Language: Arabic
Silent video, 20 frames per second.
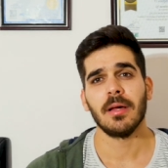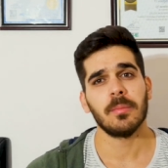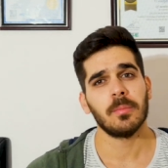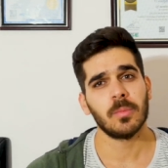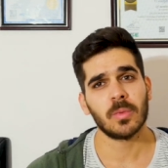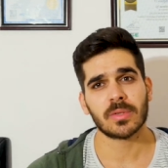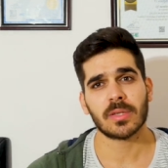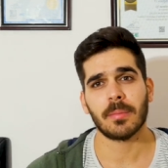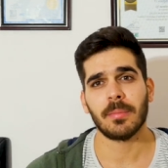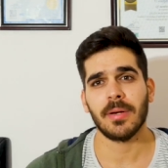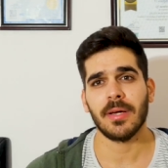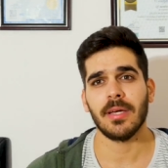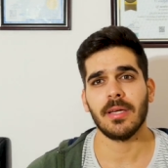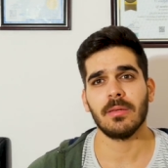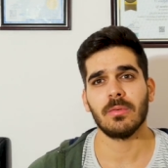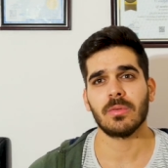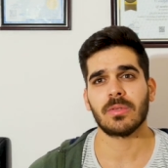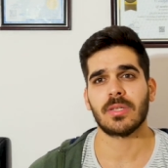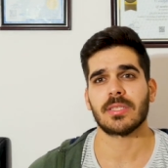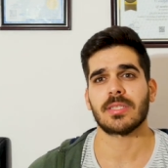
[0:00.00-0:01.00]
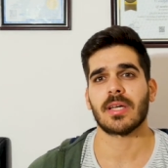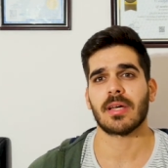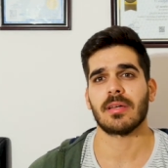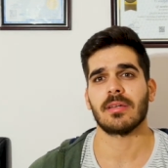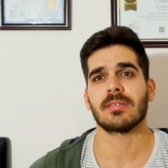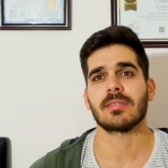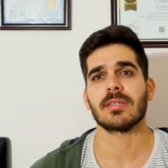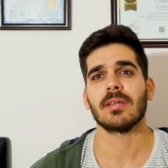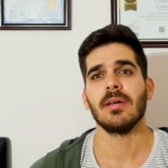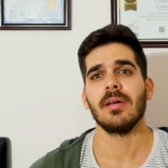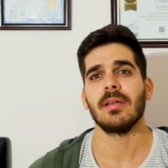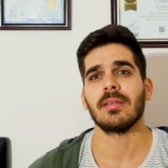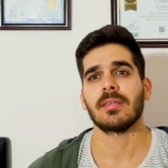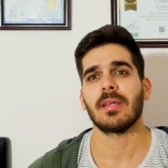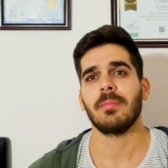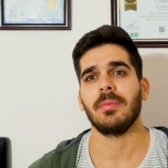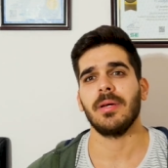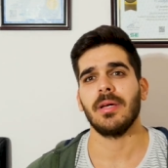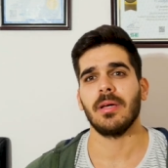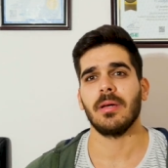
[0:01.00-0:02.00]
مو طبيعيين وانت شخص
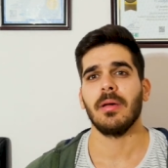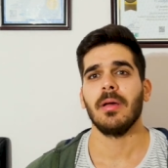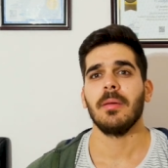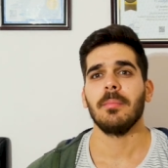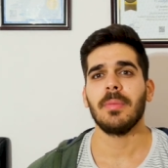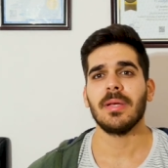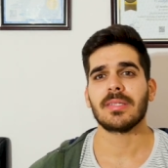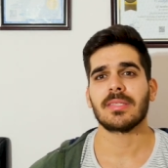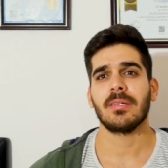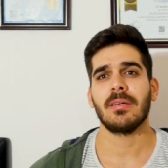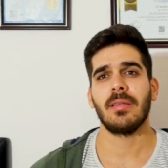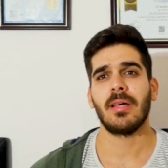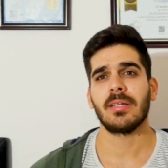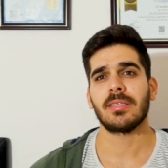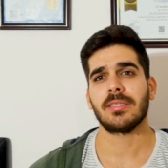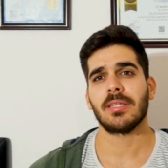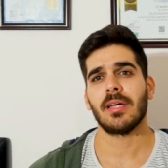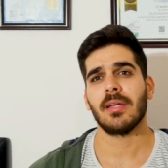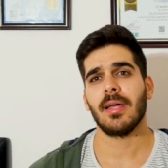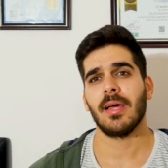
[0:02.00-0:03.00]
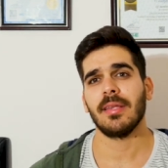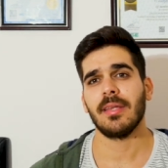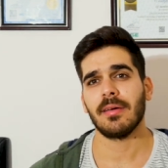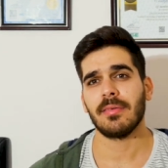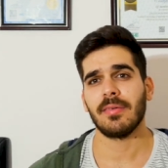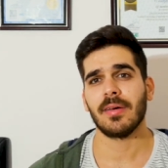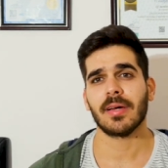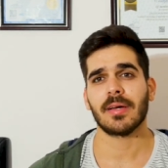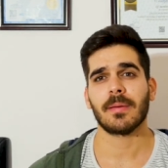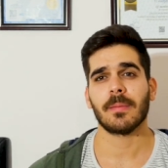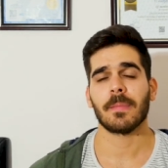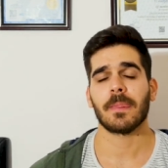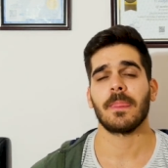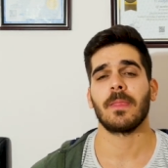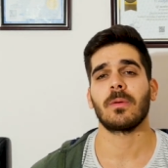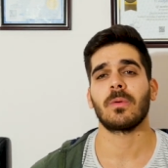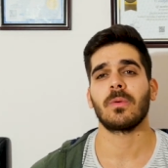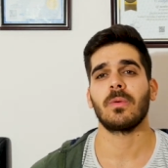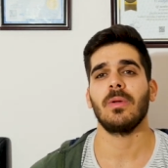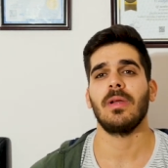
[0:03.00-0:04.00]
طبيعي بس اذا كان هدفك
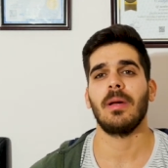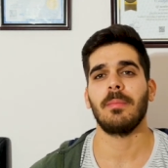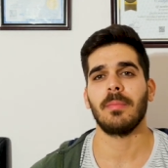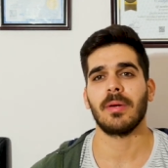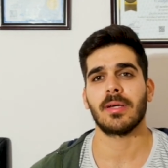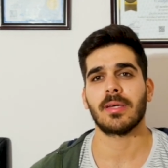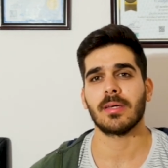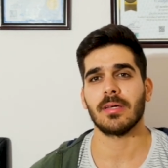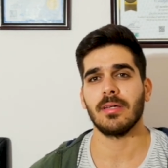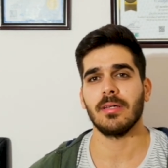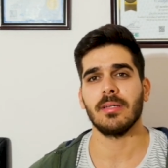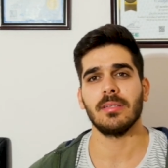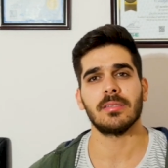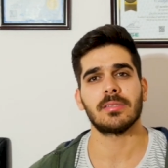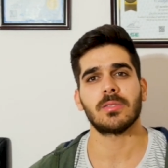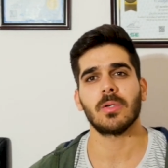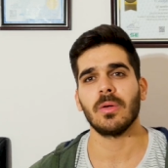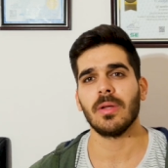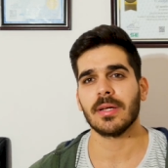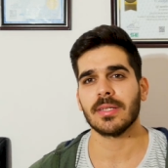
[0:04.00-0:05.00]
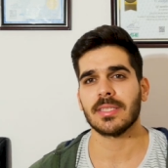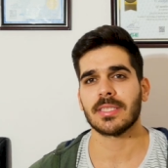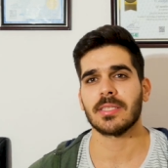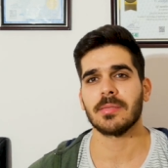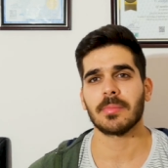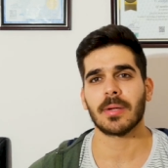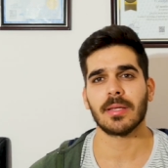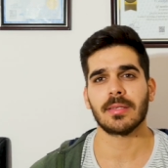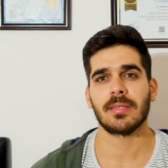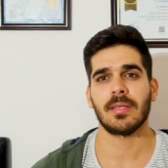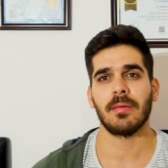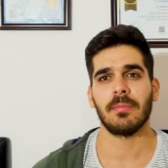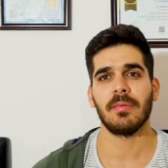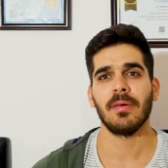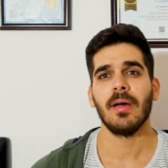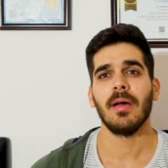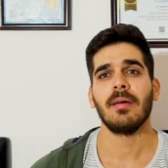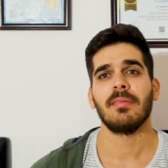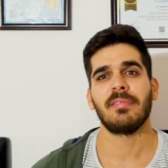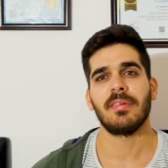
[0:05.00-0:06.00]
من كل همك يسوي لك جسم مرتب
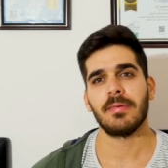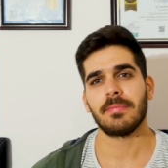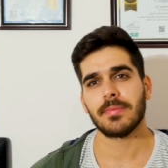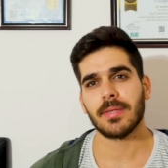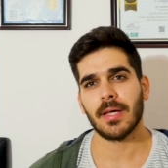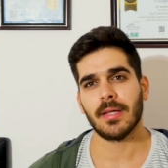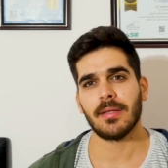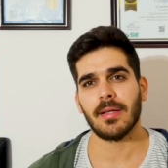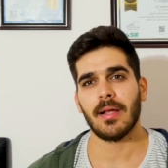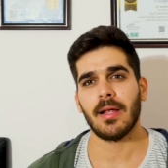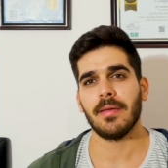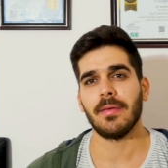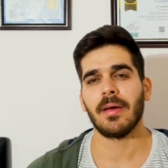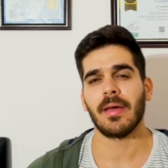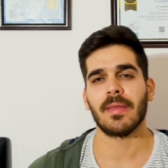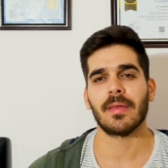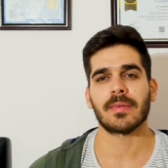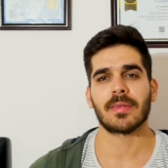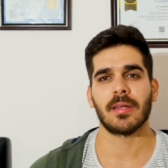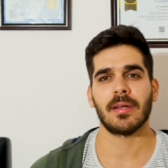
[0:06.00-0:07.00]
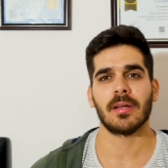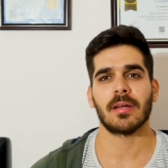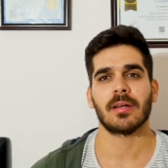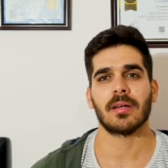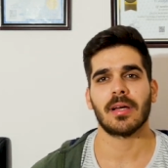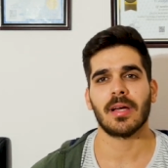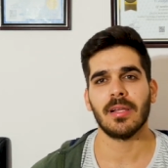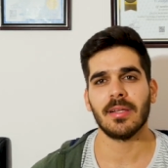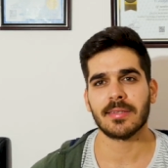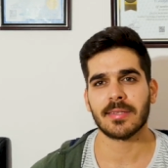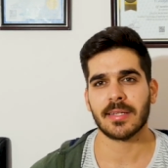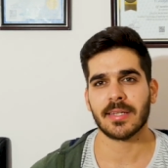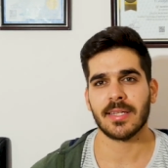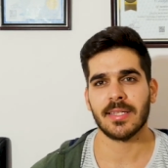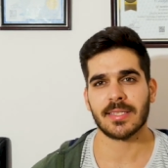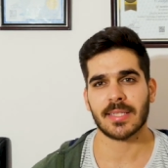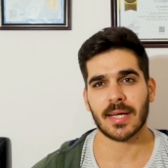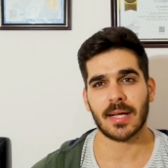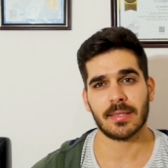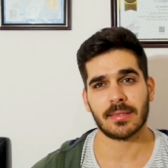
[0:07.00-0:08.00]
فابتعد عن هذا الطريق خلي
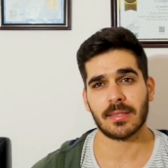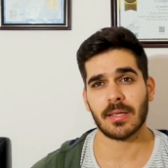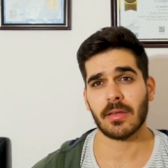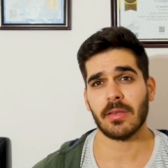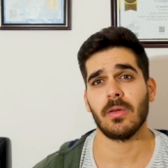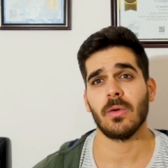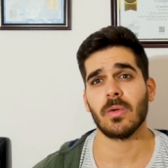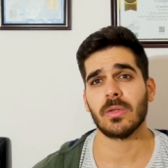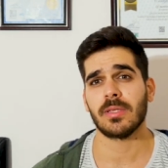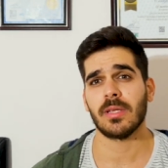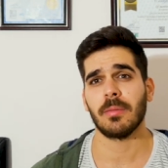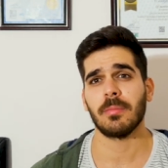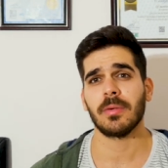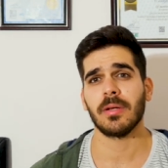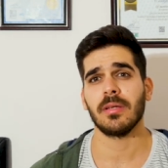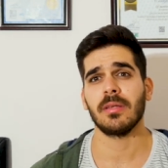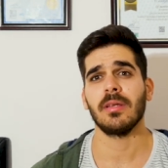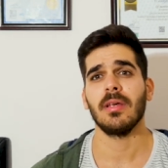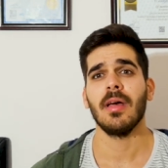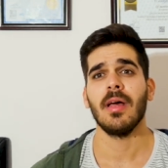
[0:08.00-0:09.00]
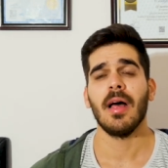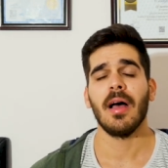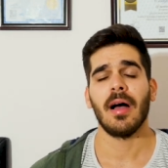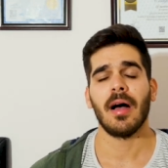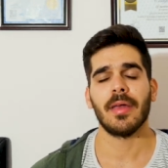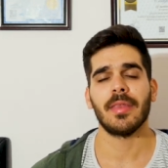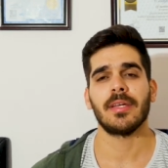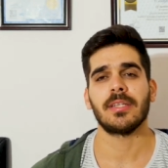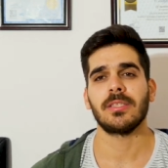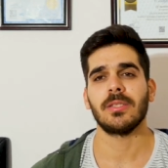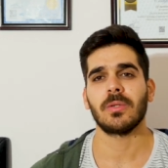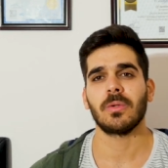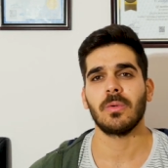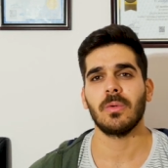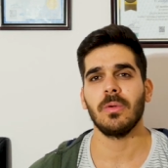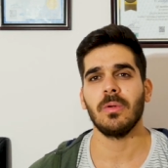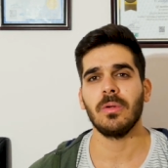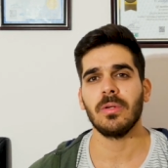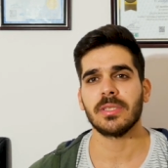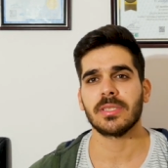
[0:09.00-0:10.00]
تركيزك على التغذيه والتمرين هذا شيء
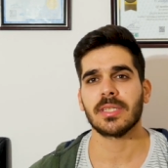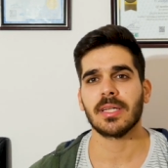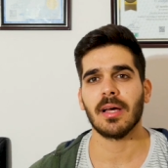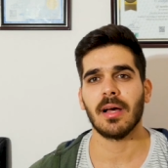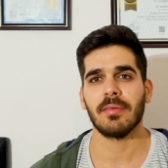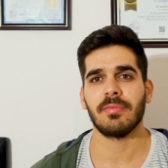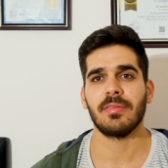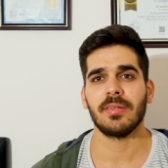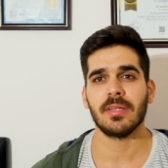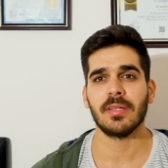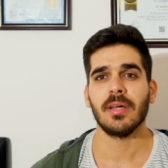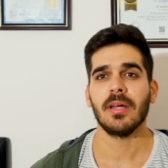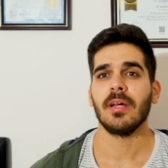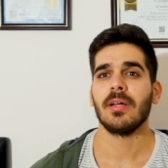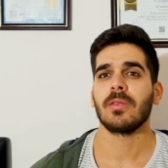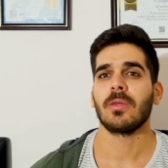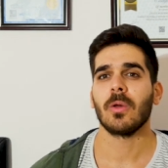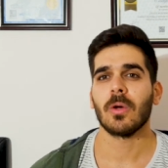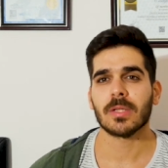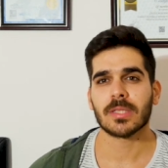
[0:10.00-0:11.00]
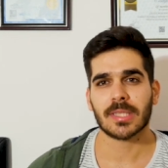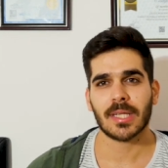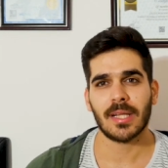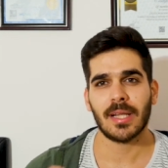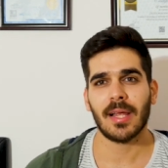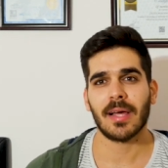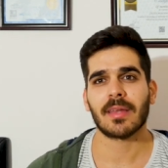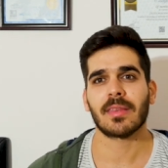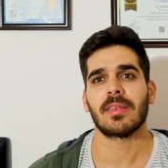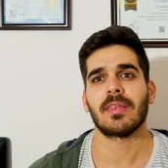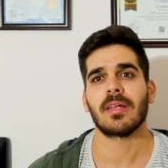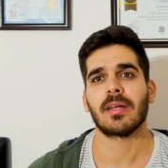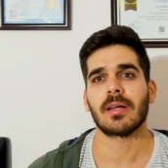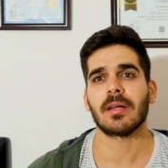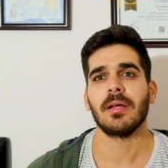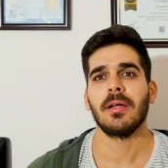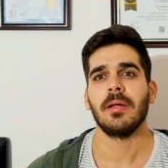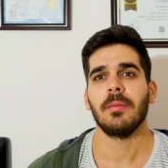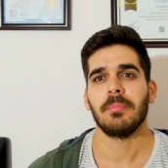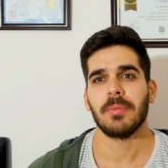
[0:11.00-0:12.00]
كلش كافي توصل
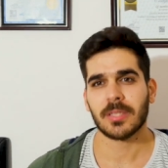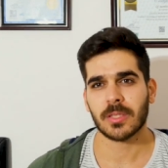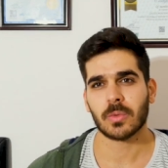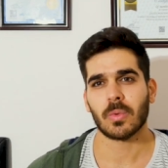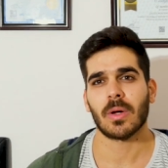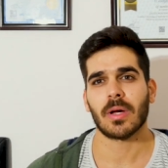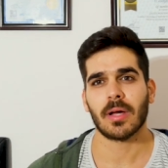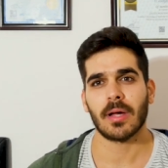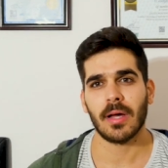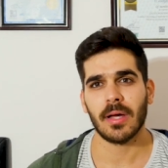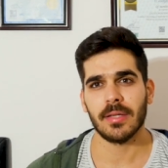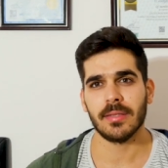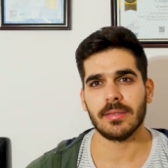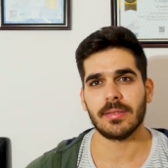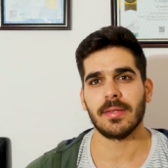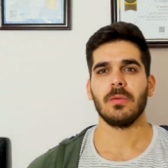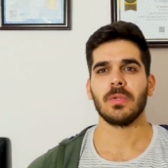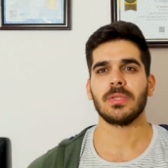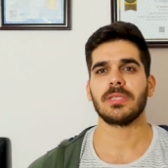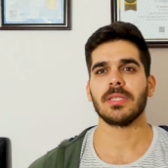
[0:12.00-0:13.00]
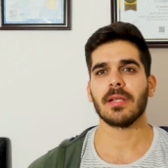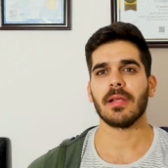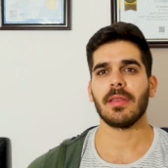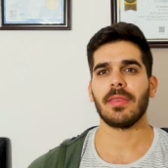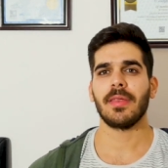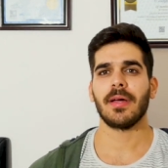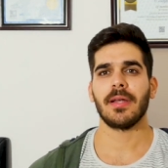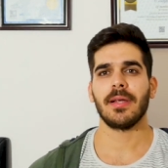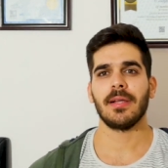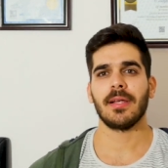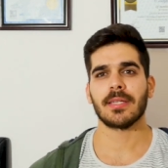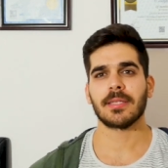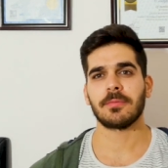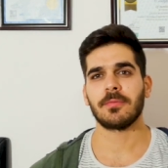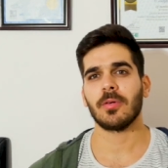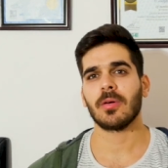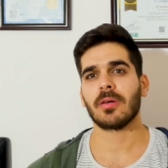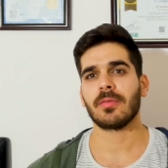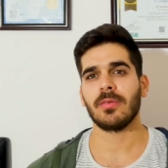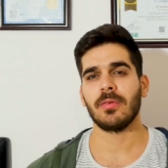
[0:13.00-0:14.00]
اكثر ما تتوقع انت وشغله ثانيه لازم
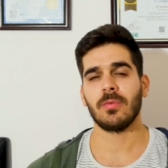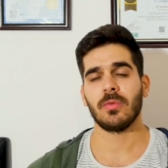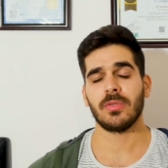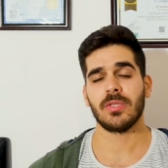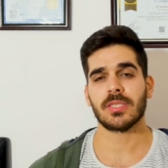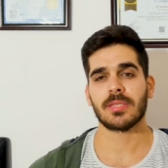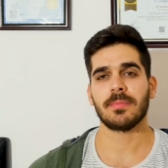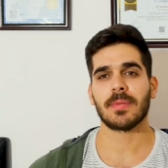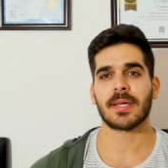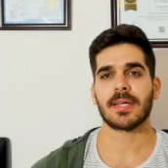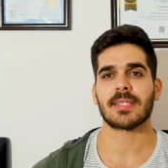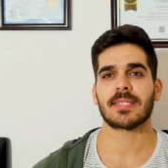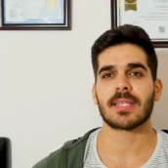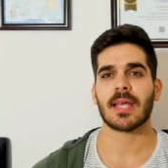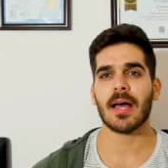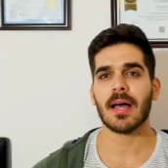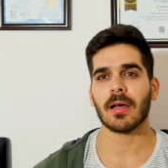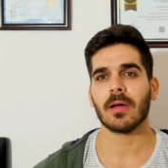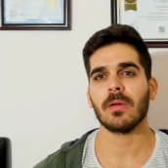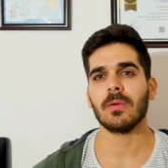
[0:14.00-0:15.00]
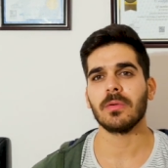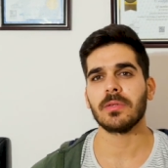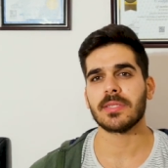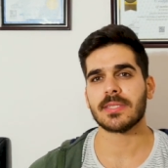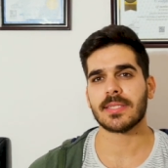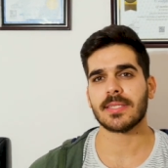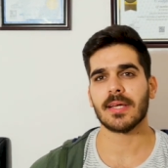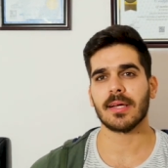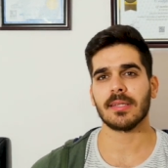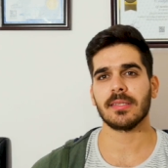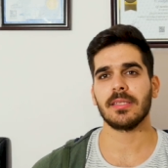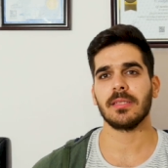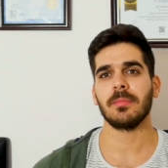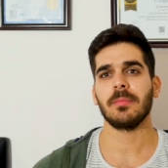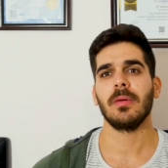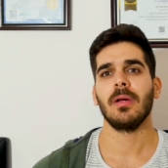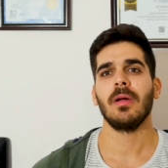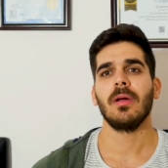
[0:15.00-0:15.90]
تعرف ان جسمك يستحق انه تستخدم